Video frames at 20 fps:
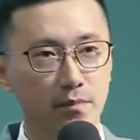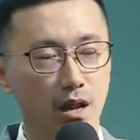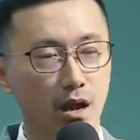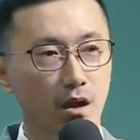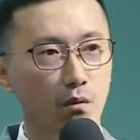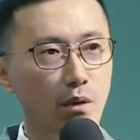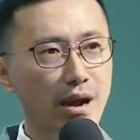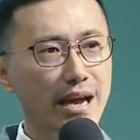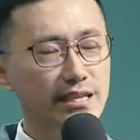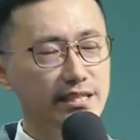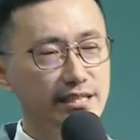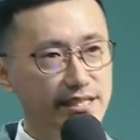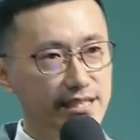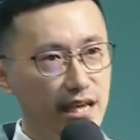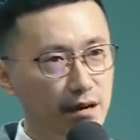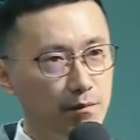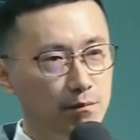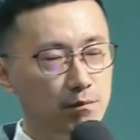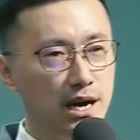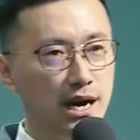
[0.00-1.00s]
为什
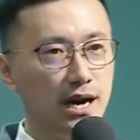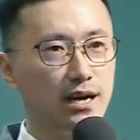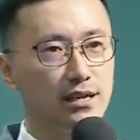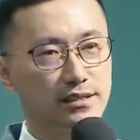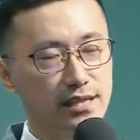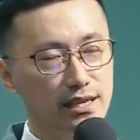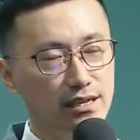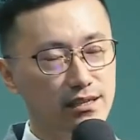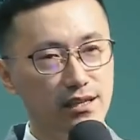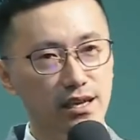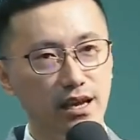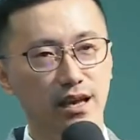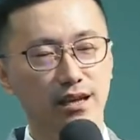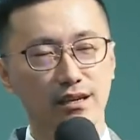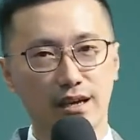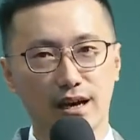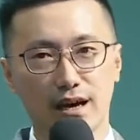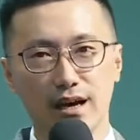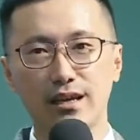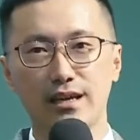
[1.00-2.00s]
么今天
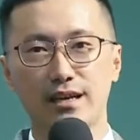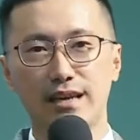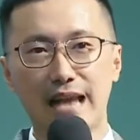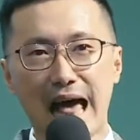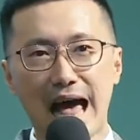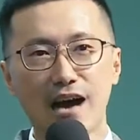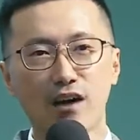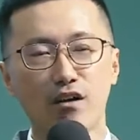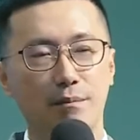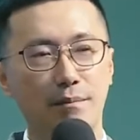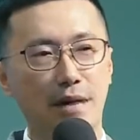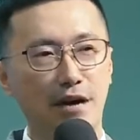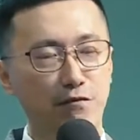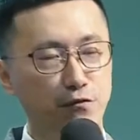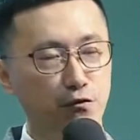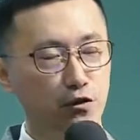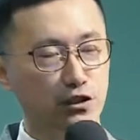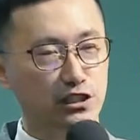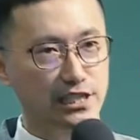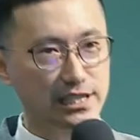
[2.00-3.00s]
可以让我们
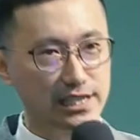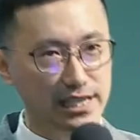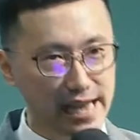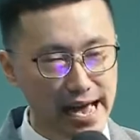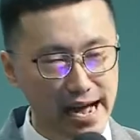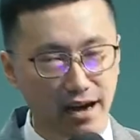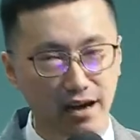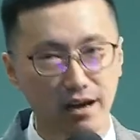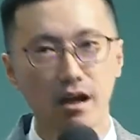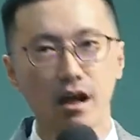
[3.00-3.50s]
夫妻俩